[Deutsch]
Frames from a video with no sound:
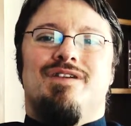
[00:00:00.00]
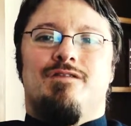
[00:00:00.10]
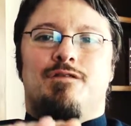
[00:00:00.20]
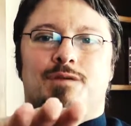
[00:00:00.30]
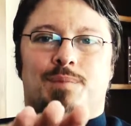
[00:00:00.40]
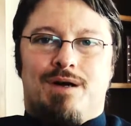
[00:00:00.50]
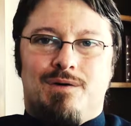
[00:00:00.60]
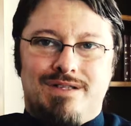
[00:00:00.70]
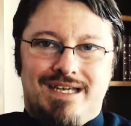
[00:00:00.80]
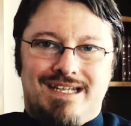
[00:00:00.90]
wenn
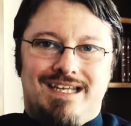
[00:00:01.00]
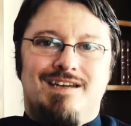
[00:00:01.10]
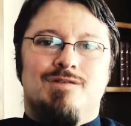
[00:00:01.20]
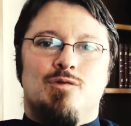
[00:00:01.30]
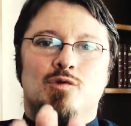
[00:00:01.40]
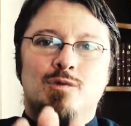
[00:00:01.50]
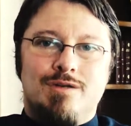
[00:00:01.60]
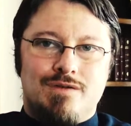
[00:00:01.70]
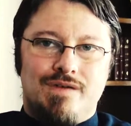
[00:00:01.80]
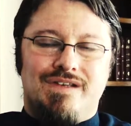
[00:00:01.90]
verbrauchte Energie und
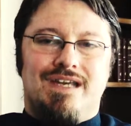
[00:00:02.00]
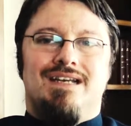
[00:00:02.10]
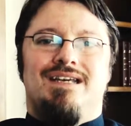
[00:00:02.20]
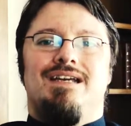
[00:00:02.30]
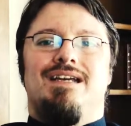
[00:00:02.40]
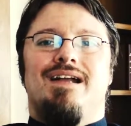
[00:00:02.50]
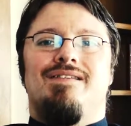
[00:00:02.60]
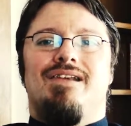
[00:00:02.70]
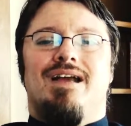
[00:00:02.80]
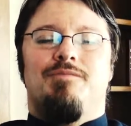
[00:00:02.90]
überschüssige Energie
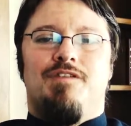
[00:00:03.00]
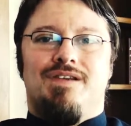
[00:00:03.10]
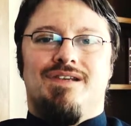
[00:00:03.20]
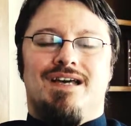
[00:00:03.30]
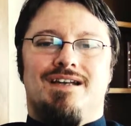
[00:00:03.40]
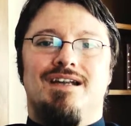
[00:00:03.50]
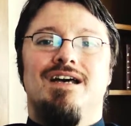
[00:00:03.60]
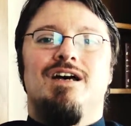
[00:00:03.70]
gleichzeitig abfließen kann,